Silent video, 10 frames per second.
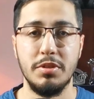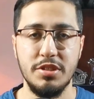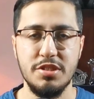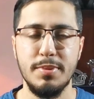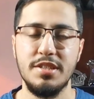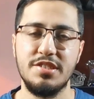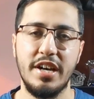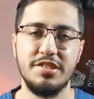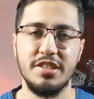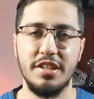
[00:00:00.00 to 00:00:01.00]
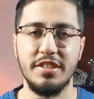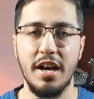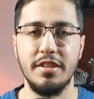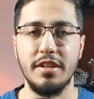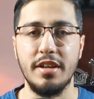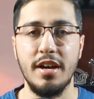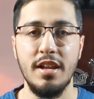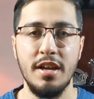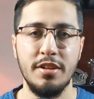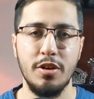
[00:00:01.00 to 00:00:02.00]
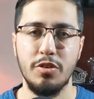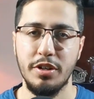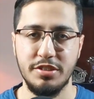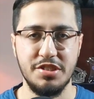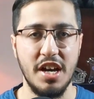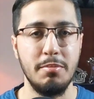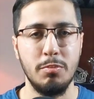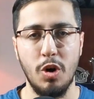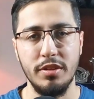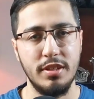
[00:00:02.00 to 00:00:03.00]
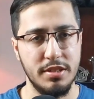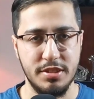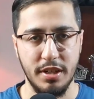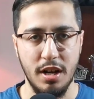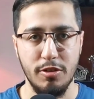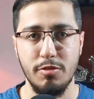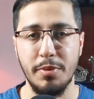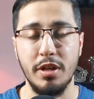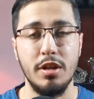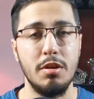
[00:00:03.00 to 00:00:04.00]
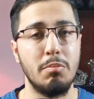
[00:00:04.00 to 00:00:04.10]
بالنسبة للسادس الإعدادي هل أنه احتساب المعدل التراكمي